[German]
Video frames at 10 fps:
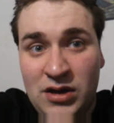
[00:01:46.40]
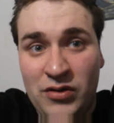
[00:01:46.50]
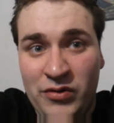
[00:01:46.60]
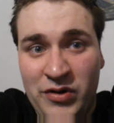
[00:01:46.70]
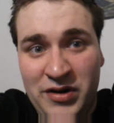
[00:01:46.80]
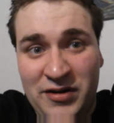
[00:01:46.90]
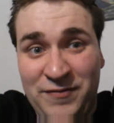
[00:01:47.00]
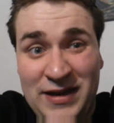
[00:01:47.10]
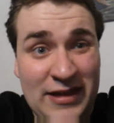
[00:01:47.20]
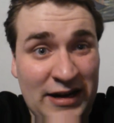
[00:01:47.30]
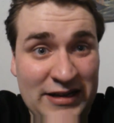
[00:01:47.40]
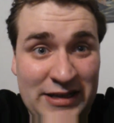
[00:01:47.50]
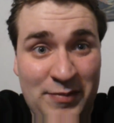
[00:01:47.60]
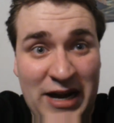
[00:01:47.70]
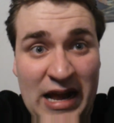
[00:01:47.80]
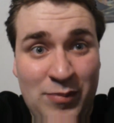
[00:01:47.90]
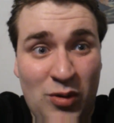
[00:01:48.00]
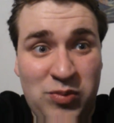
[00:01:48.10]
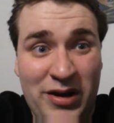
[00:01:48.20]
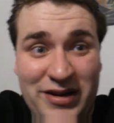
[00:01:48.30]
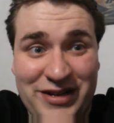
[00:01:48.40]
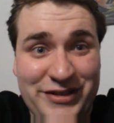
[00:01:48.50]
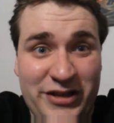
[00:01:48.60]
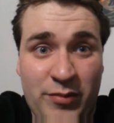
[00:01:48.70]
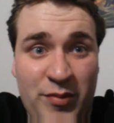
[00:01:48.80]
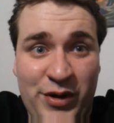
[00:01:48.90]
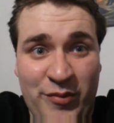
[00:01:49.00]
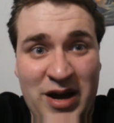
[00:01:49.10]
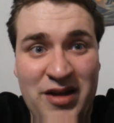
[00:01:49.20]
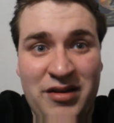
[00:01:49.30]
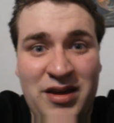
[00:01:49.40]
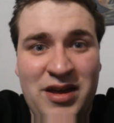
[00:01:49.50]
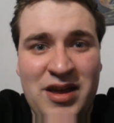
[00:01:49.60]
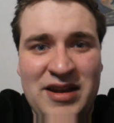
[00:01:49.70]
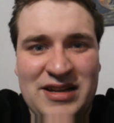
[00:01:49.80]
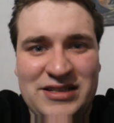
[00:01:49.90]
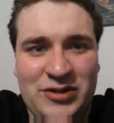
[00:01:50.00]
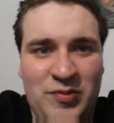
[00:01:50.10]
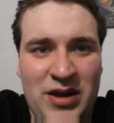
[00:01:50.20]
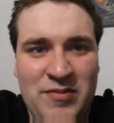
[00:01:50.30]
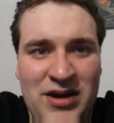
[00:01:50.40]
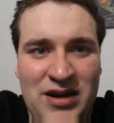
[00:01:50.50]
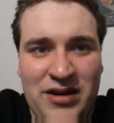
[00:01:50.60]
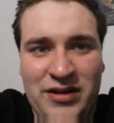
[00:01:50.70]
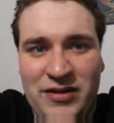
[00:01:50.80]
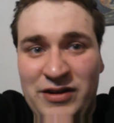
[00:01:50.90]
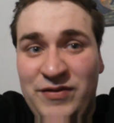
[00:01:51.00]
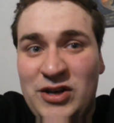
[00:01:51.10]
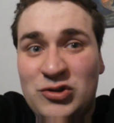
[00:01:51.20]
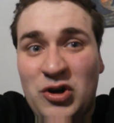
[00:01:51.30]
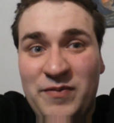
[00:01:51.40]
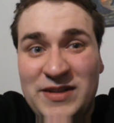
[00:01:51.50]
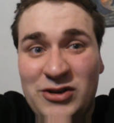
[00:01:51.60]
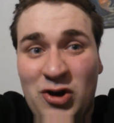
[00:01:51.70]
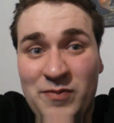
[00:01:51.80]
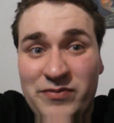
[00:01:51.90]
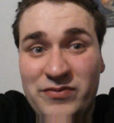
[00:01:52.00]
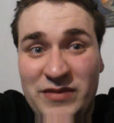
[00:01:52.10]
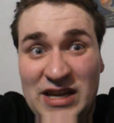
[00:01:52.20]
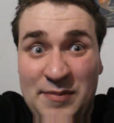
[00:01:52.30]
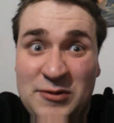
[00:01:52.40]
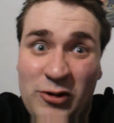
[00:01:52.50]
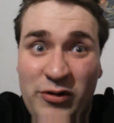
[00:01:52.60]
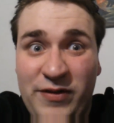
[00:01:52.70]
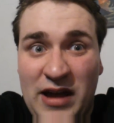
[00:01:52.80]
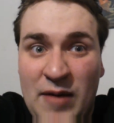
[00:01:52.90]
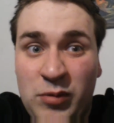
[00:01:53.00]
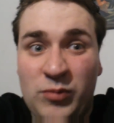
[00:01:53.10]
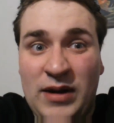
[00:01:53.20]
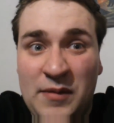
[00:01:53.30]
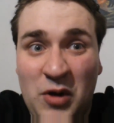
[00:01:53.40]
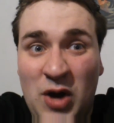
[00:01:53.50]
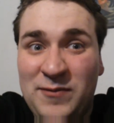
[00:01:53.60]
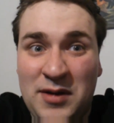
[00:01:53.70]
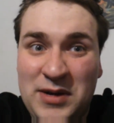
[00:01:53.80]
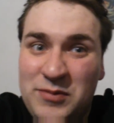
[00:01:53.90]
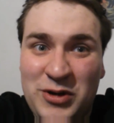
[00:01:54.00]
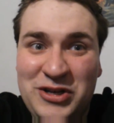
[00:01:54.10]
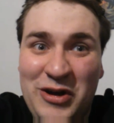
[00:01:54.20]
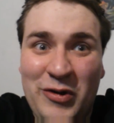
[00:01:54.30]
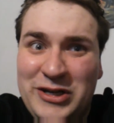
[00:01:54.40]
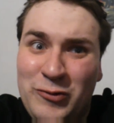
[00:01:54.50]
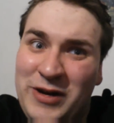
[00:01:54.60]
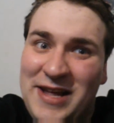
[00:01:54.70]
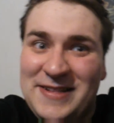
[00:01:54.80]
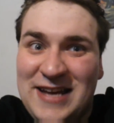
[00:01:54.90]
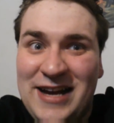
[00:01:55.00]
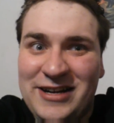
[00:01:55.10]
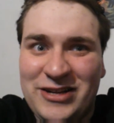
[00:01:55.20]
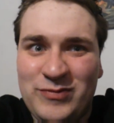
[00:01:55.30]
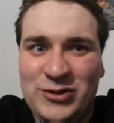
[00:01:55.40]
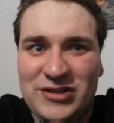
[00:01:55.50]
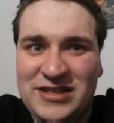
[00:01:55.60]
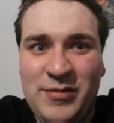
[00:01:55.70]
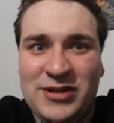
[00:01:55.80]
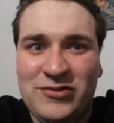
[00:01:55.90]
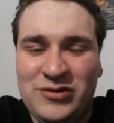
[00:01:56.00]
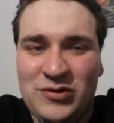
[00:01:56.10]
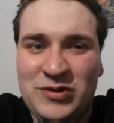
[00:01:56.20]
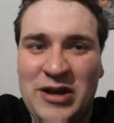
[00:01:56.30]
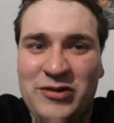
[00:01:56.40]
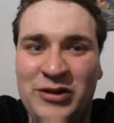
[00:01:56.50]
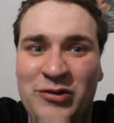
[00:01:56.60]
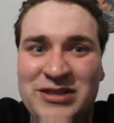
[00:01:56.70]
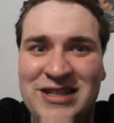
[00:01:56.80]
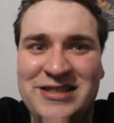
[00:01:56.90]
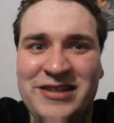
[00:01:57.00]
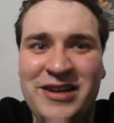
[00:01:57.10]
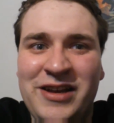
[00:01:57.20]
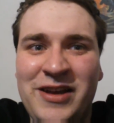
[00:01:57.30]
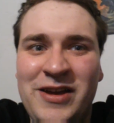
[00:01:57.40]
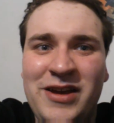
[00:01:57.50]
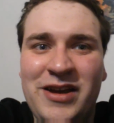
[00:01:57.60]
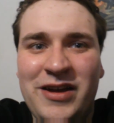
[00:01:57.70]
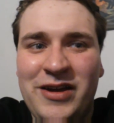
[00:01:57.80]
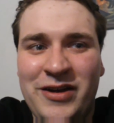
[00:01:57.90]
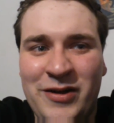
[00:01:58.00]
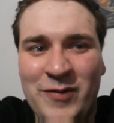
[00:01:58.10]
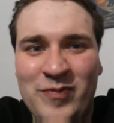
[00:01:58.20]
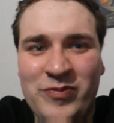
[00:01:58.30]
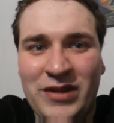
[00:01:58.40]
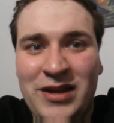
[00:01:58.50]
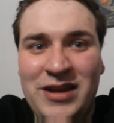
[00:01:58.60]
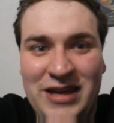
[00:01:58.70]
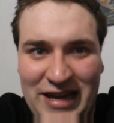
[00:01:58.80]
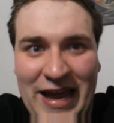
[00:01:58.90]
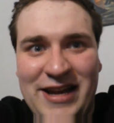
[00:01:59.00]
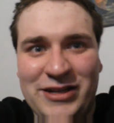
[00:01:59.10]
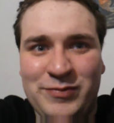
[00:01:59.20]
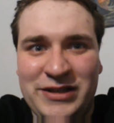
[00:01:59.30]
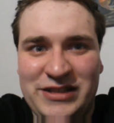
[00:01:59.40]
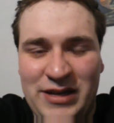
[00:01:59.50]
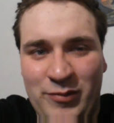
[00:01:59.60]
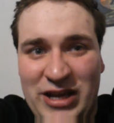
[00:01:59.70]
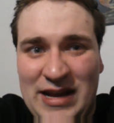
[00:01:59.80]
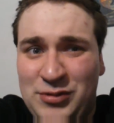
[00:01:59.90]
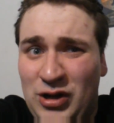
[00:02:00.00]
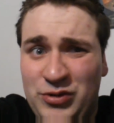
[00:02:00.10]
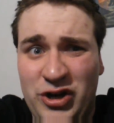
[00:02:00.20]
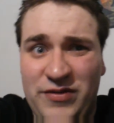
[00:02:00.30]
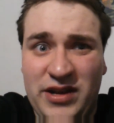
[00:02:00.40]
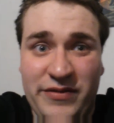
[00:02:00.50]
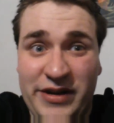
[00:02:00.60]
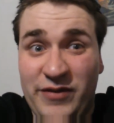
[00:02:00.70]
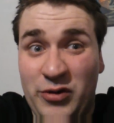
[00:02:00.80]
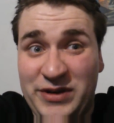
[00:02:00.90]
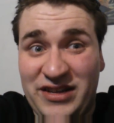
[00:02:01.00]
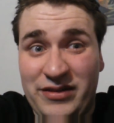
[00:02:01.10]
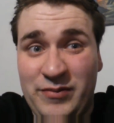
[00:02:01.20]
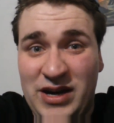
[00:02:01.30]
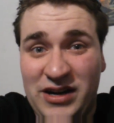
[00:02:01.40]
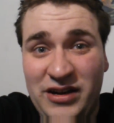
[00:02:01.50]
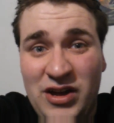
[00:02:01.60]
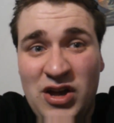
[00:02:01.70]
Und wie gesagt, es gibt keinen Uploadplan, das ist ja bei mir normal, dass ich mir immer, äh, die Videos kommen, wenn sie kommen. Ich habe zwar ungefähr einen Uploadplan im Kopf, aber ich möchte ihn euch ungern sagen, da ich mich sonst selber zu sehr unter Druck setze. Ähm, ihr kennt das Prinzip oder ich habe es glaube ich schon öfter erwähnt, warum ich das nicht mache.